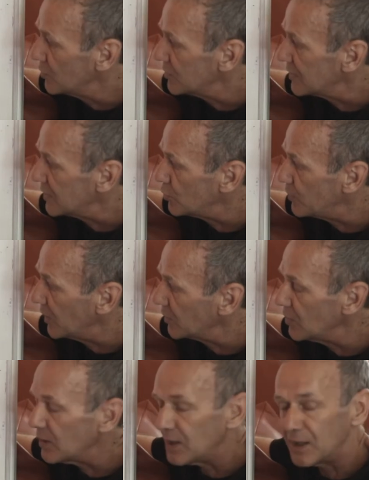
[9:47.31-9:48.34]
C'est
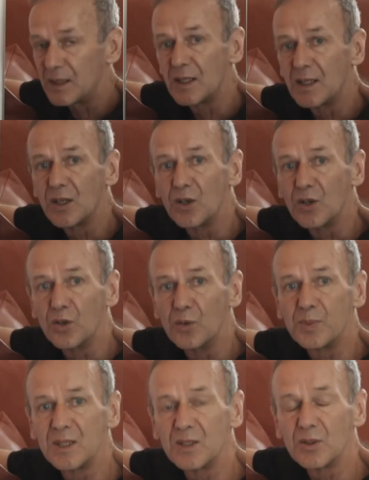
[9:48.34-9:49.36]
supérieur à
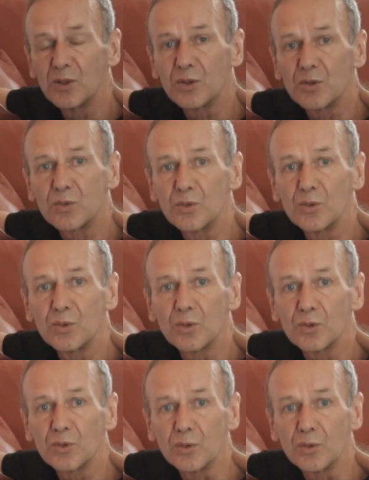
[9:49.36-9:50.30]
π euh, euh, sur 2.